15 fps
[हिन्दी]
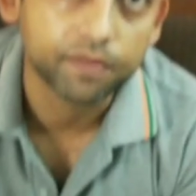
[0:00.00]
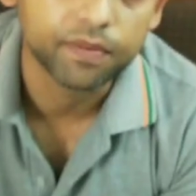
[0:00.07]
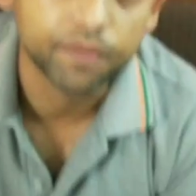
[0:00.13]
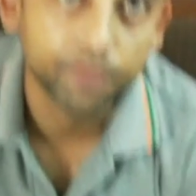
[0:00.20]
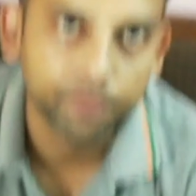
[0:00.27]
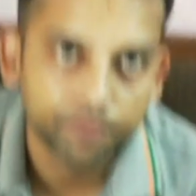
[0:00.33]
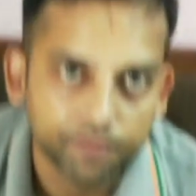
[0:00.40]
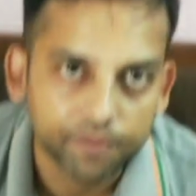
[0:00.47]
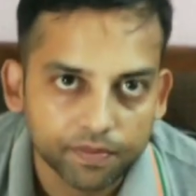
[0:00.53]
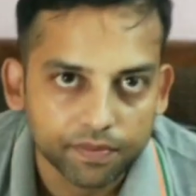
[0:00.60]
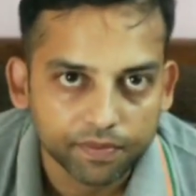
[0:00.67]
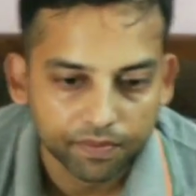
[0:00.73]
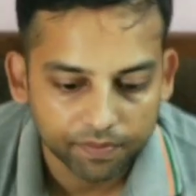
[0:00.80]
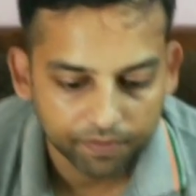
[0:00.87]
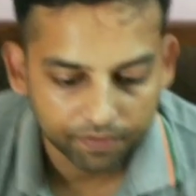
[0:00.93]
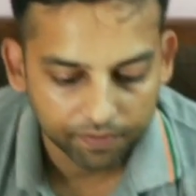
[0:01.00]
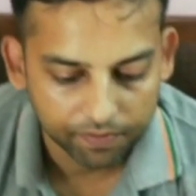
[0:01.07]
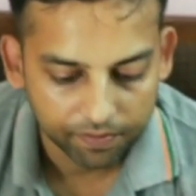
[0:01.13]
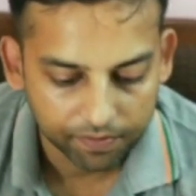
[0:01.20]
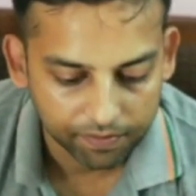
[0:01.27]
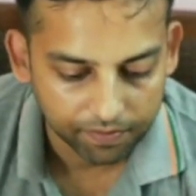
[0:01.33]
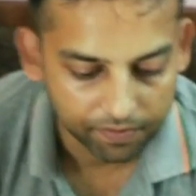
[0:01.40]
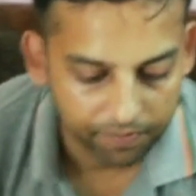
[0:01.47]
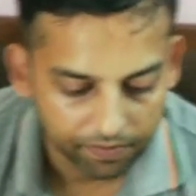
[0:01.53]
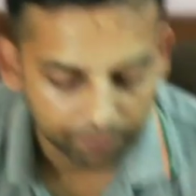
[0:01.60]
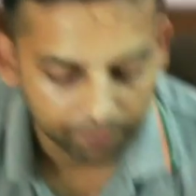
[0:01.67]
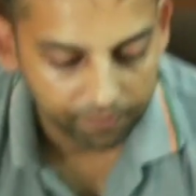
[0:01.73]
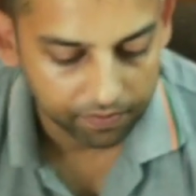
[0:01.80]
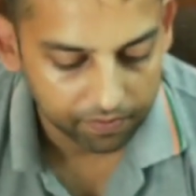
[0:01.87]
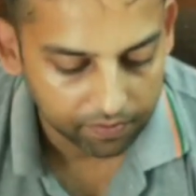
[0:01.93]
सब्जी एक नंबर की बनाते हैं गुड्डू
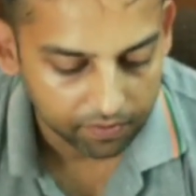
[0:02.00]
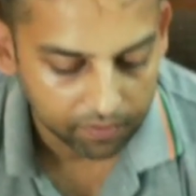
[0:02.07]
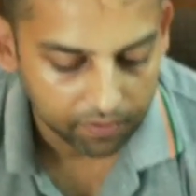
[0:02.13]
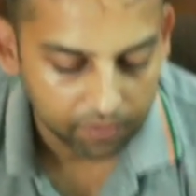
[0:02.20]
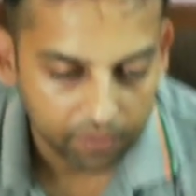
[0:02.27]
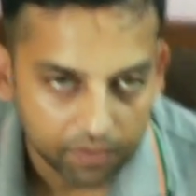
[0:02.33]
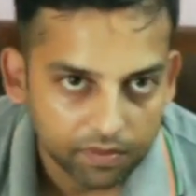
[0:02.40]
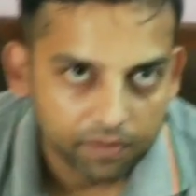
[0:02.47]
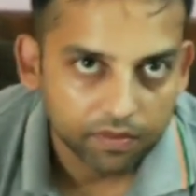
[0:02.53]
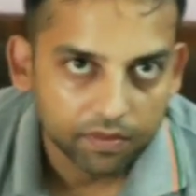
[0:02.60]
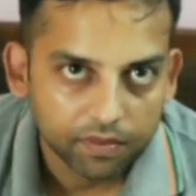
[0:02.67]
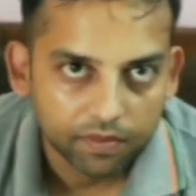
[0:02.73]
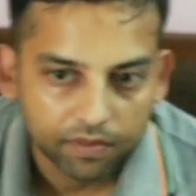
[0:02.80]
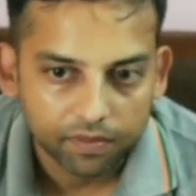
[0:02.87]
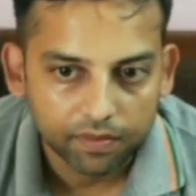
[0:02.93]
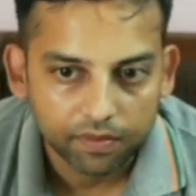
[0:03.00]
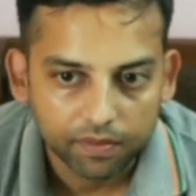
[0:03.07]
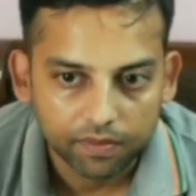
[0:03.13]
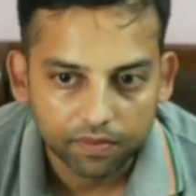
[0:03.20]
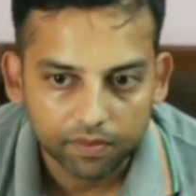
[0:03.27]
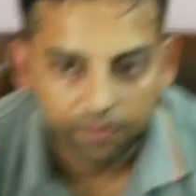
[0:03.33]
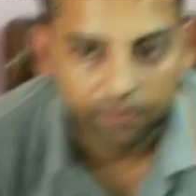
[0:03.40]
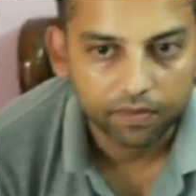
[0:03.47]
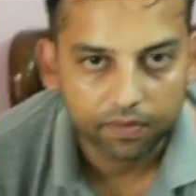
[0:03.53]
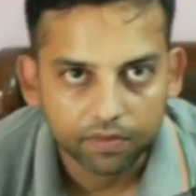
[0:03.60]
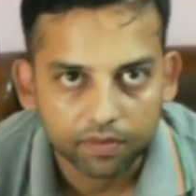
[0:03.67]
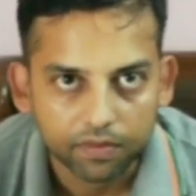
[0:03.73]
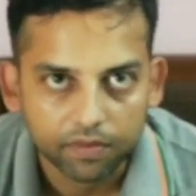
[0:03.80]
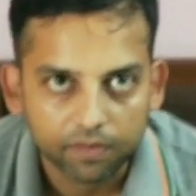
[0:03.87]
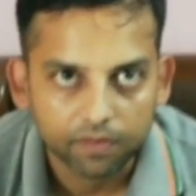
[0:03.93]
करबला आपको पता होगा जो भाई यूज़ करते हैं
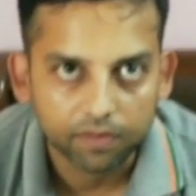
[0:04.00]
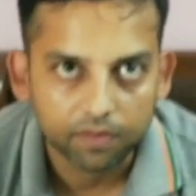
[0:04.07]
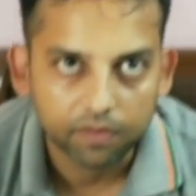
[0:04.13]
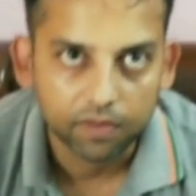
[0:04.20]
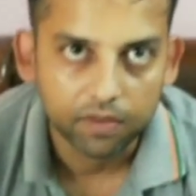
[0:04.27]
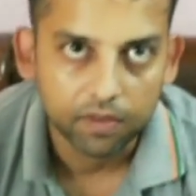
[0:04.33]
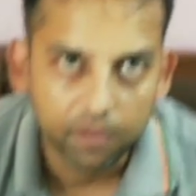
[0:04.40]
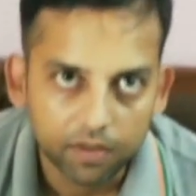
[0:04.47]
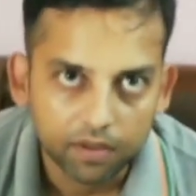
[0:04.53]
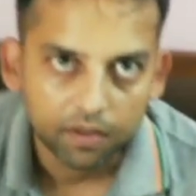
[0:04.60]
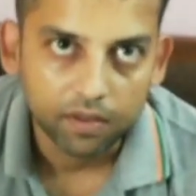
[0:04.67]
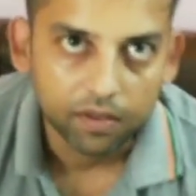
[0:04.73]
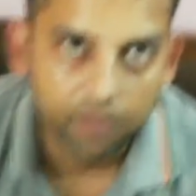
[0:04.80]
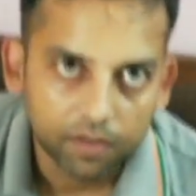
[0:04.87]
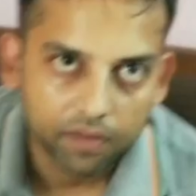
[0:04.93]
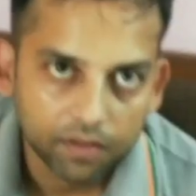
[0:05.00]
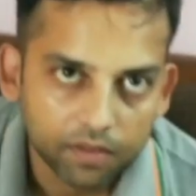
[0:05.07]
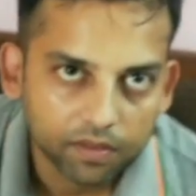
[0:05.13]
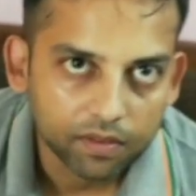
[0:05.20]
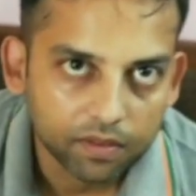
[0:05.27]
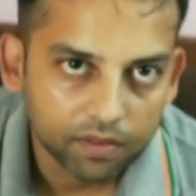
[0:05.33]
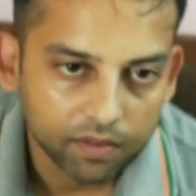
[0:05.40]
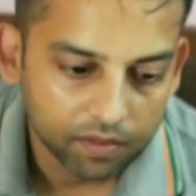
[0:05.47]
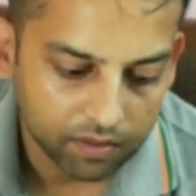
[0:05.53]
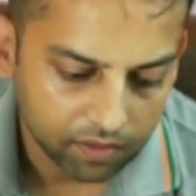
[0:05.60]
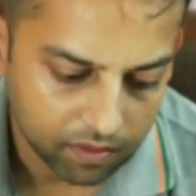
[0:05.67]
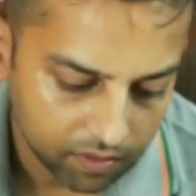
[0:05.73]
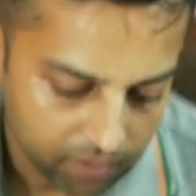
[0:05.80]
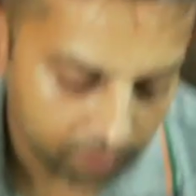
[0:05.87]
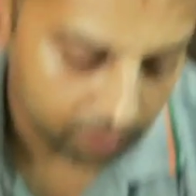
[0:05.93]
उनको तो पता ही है नाम से बिकते हैं इनके तो
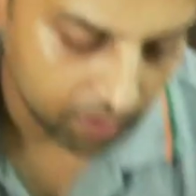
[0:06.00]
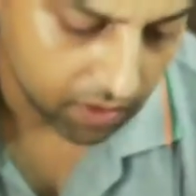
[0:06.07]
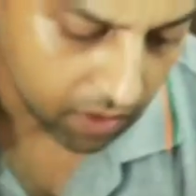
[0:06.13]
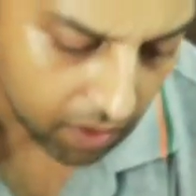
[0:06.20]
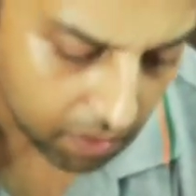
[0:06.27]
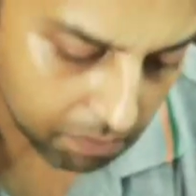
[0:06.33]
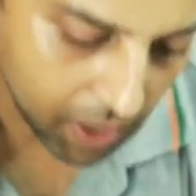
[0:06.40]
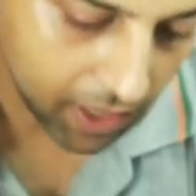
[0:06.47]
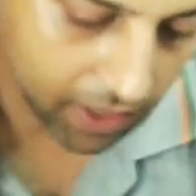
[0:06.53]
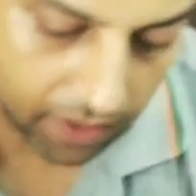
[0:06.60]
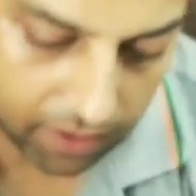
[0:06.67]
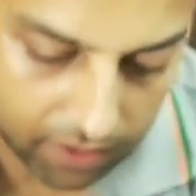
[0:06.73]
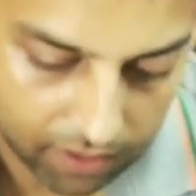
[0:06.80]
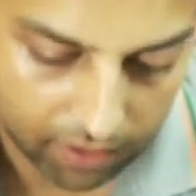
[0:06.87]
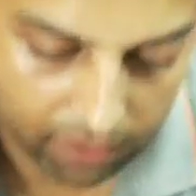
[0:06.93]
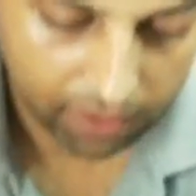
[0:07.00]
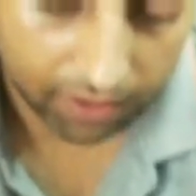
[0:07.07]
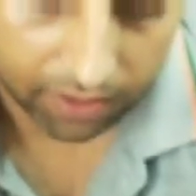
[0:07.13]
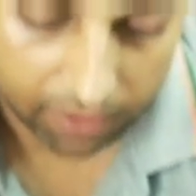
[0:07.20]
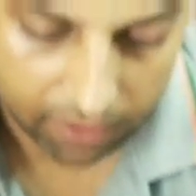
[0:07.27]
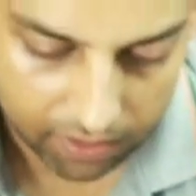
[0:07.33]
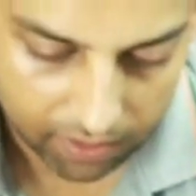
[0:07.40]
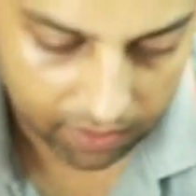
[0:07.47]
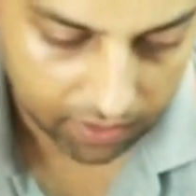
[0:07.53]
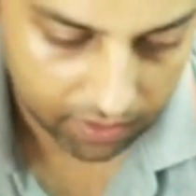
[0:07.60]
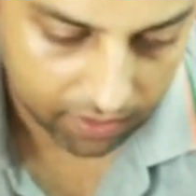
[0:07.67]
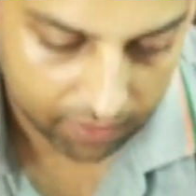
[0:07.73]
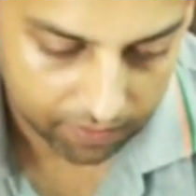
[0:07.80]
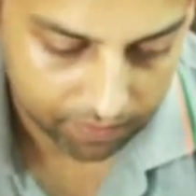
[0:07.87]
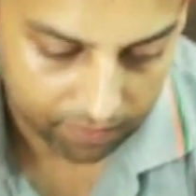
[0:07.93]
मोहित भाई ये मल्टी कलर में
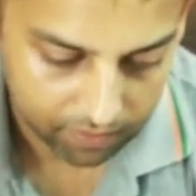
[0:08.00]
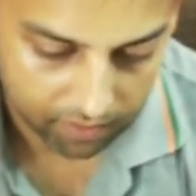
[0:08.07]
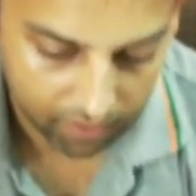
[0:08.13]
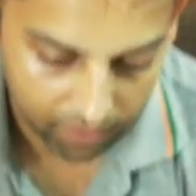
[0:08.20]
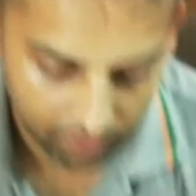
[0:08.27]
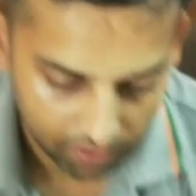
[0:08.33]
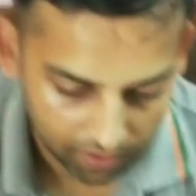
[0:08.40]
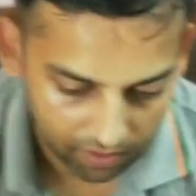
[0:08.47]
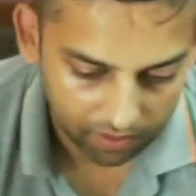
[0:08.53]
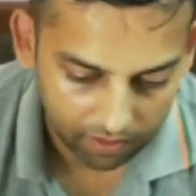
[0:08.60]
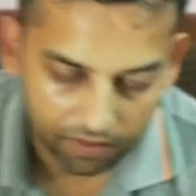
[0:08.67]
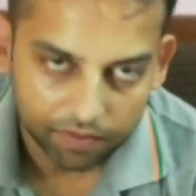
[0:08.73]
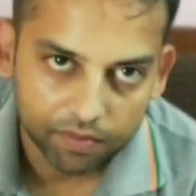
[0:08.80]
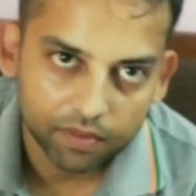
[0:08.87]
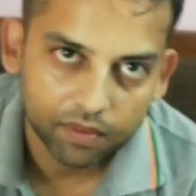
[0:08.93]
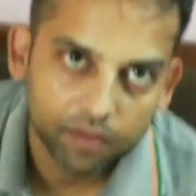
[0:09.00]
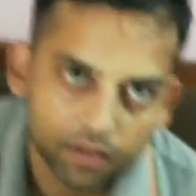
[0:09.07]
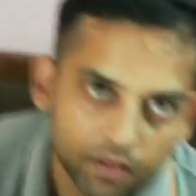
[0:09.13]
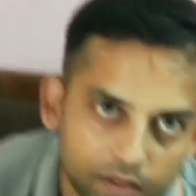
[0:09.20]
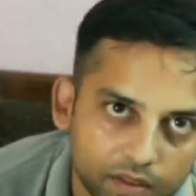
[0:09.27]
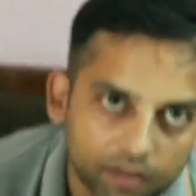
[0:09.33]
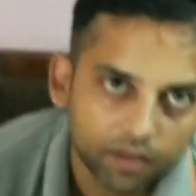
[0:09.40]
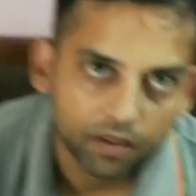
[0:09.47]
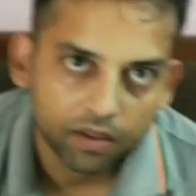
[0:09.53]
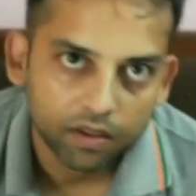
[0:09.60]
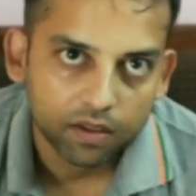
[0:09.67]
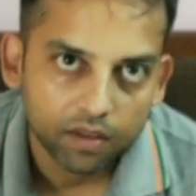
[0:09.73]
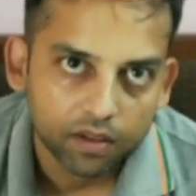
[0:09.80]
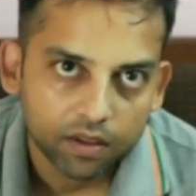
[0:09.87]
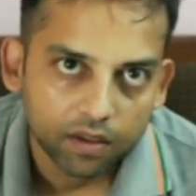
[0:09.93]
1650 अगर प्लेन में होगी तो भी सेम
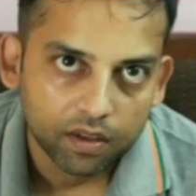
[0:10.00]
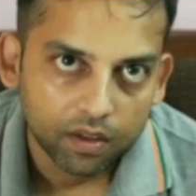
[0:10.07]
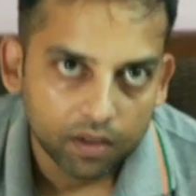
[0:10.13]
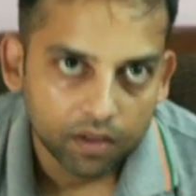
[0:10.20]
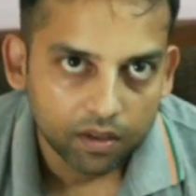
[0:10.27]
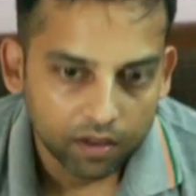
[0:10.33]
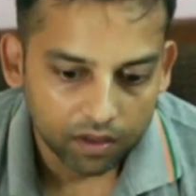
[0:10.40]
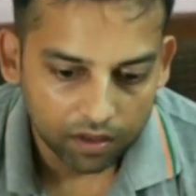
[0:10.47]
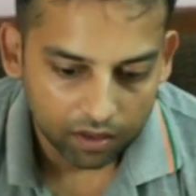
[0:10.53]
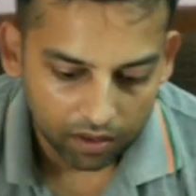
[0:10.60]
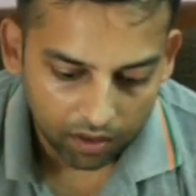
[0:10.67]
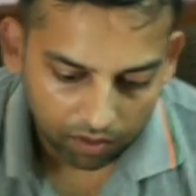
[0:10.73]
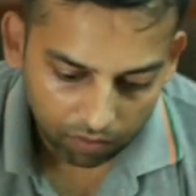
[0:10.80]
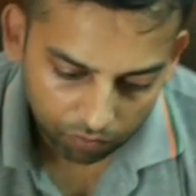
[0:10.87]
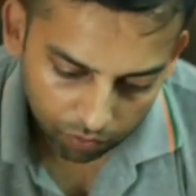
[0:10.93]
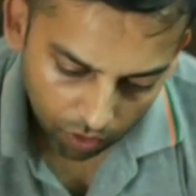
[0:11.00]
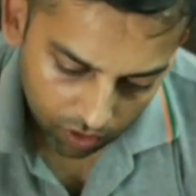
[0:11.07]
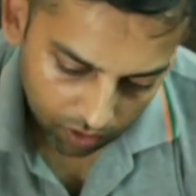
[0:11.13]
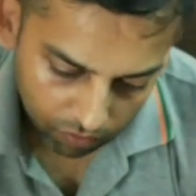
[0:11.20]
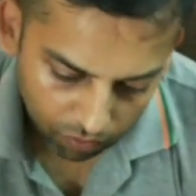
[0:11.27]
रेट रहेगा या वो कम होगी थोड़ी वो